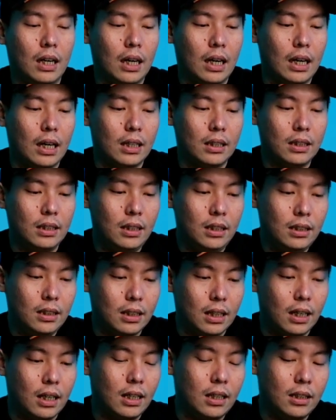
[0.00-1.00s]
Nah,
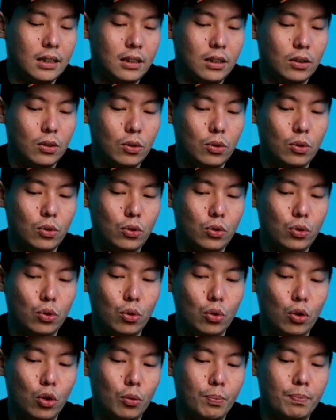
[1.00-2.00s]
artinya di situ tuh
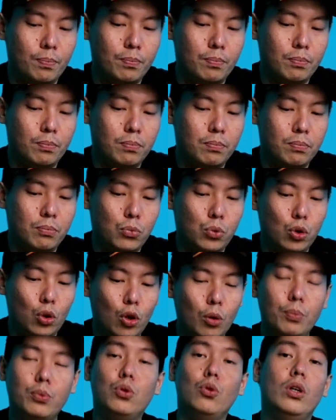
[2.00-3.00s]
cukup
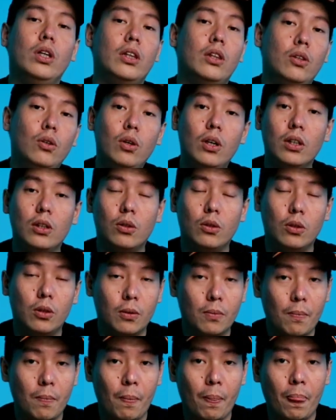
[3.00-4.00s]
cukup sulit juga tuh.